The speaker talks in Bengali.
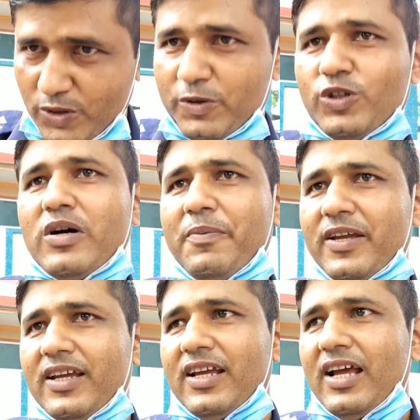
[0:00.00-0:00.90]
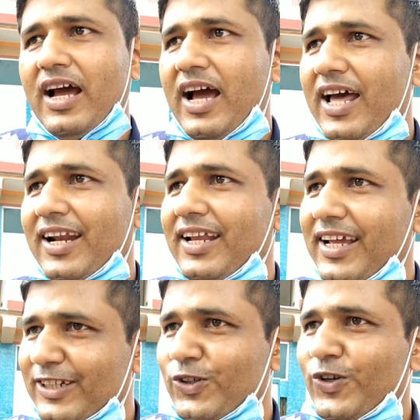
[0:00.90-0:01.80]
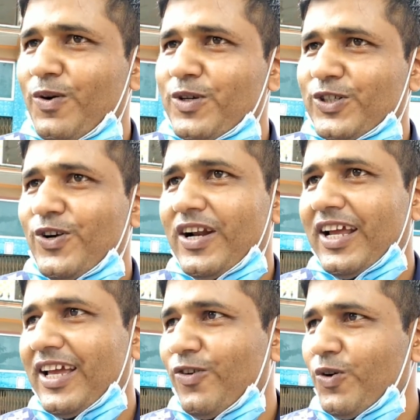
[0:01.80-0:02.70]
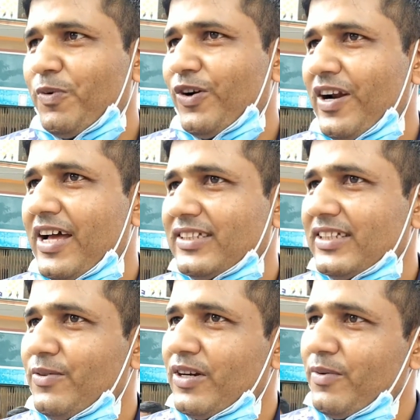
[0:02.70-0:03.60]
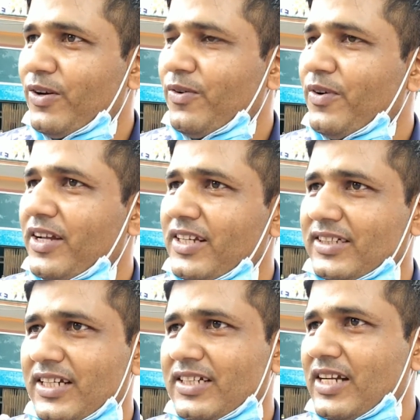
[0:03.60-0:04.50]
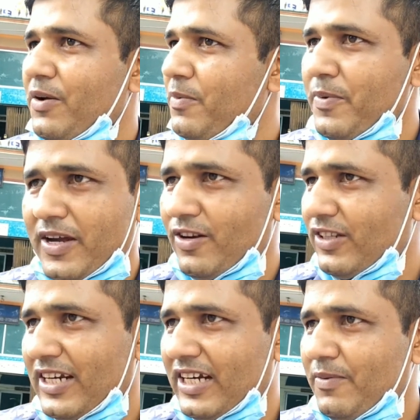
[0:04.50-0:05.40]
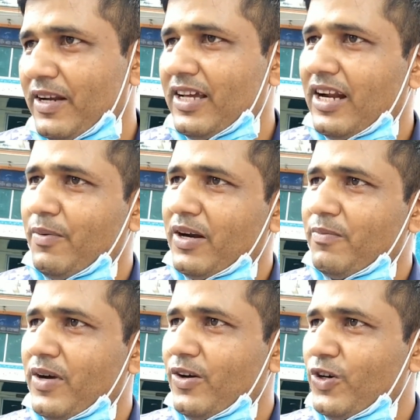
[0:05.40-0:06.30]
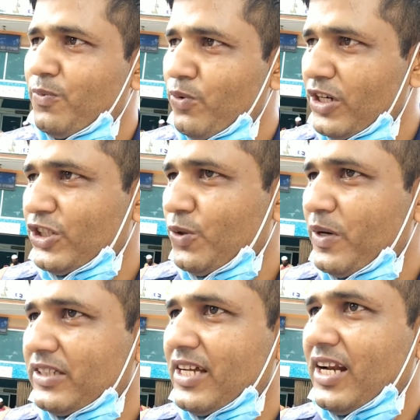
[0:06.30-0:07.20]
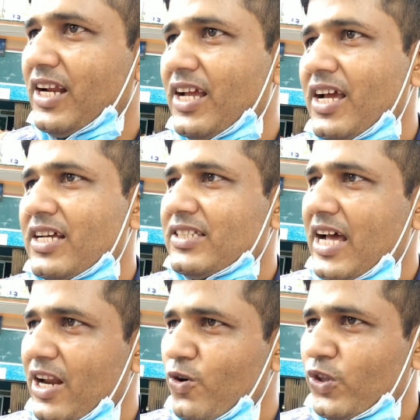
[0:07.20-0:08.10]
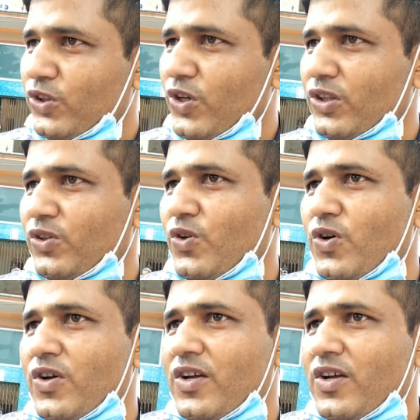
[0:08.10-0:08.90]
গর্বিত ভাবি আর এর জন্য অবশ্য অনেকের অনুপ্রেরণা আছে যেমন আমার ওই স্বামী বিবেকানন্দের একটি বাণী আর আমার মাননীয় পুলিশ সুপার স্যার স্যারও অত্যন্ত